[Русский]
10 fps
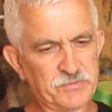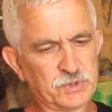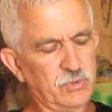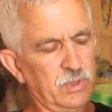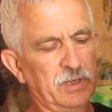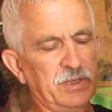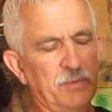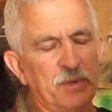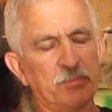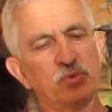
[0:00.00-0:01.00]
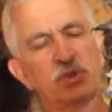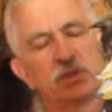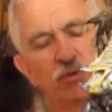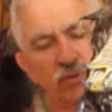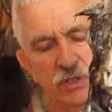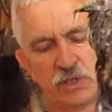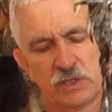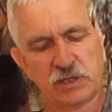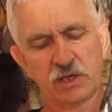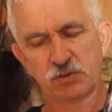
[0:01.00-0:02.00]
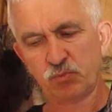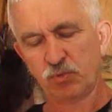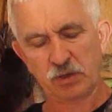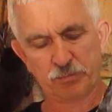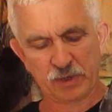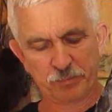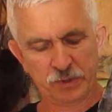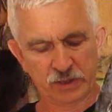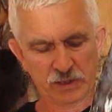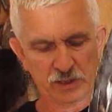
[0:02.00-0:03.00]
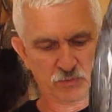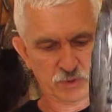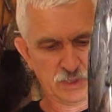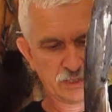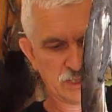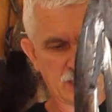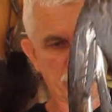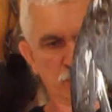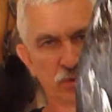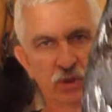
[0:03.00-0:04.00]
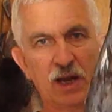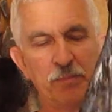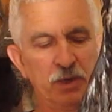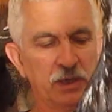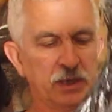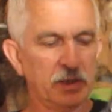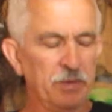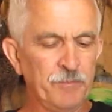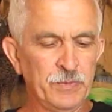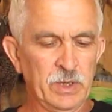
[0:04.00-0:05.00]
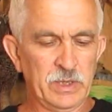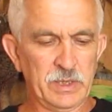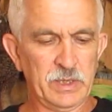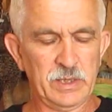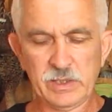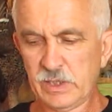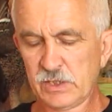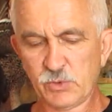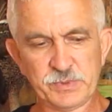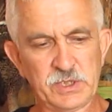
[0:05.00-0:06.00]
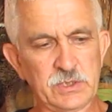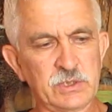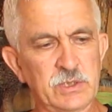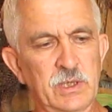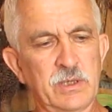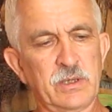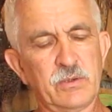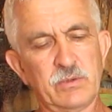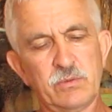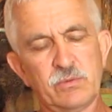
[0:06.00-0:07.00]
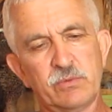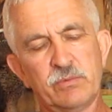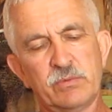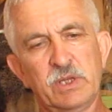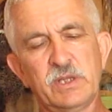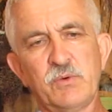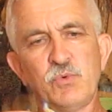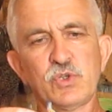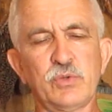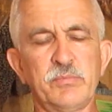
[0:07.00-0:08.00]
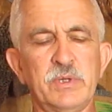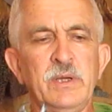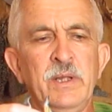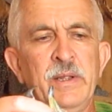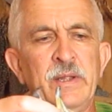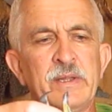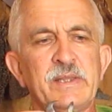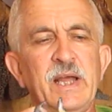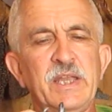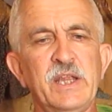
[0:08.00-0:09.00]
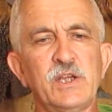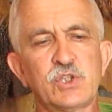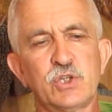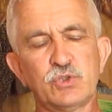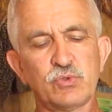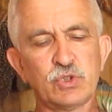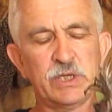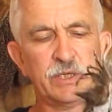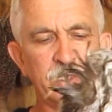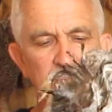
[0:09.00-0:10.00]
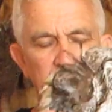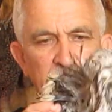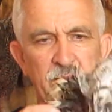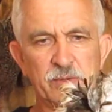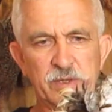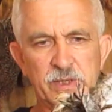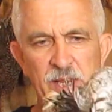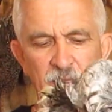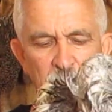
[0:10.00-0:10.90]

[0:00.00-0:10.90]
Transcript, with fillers: все, она пропущена уже через растворы, пропитанная, вот даже капают капельки. И эту птицу э, для того, чтобы дальнейшее сушить, я